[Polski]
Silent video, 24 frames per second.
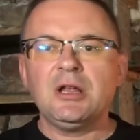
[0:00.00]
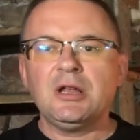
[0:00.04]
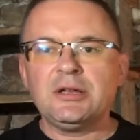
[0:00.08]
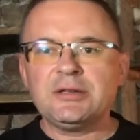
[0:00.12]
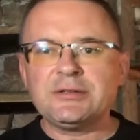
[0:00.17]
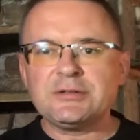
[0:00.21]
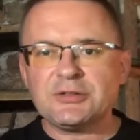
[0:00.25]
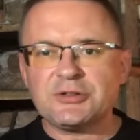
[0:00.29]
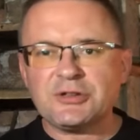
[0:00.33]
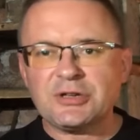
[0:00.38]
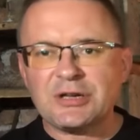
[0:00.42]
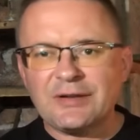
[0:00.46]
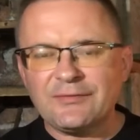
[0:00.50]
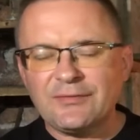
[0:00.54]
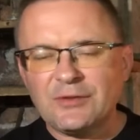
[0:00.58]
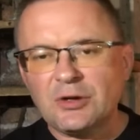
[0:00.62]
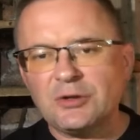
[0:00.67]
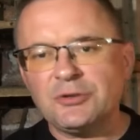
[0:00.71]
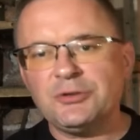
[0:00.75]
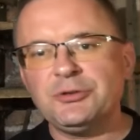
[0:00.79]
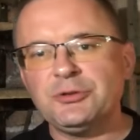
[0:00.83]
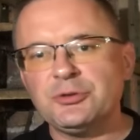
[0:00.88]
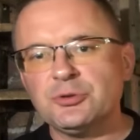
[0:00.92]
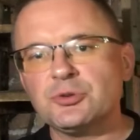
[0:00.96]
i co ciekawe
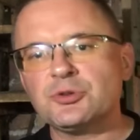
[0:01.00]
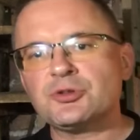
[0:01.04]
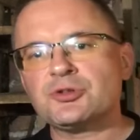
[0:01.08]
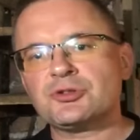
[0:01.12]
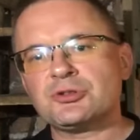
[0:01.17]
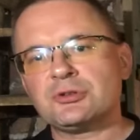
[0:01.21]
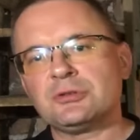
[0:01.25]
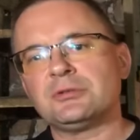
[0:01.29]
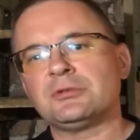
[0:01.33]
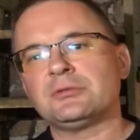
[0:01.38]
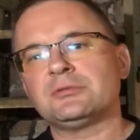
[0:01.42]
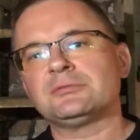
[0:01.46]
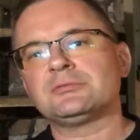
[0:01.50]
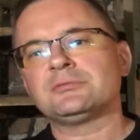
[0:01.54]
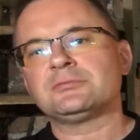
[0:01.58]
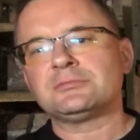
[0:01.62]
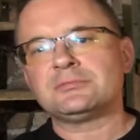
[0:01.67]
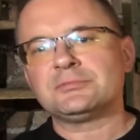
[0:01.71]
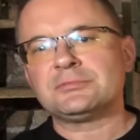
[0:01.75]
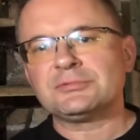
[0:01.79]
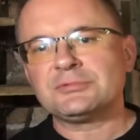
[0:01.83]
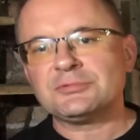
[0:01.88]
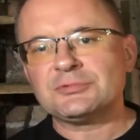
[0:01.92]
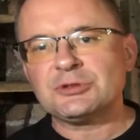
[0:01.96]
oni już e,
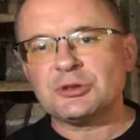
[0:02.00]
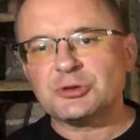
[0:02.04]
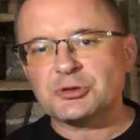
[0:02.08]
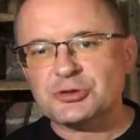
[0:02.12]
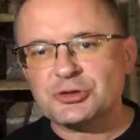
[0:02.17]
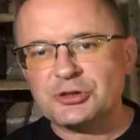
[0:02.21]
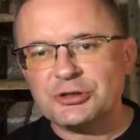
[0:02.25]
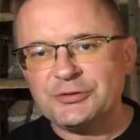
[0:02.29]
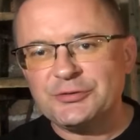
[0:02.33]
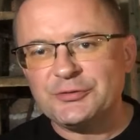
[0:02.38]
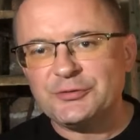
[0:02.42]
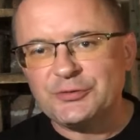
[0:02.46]
zdążyli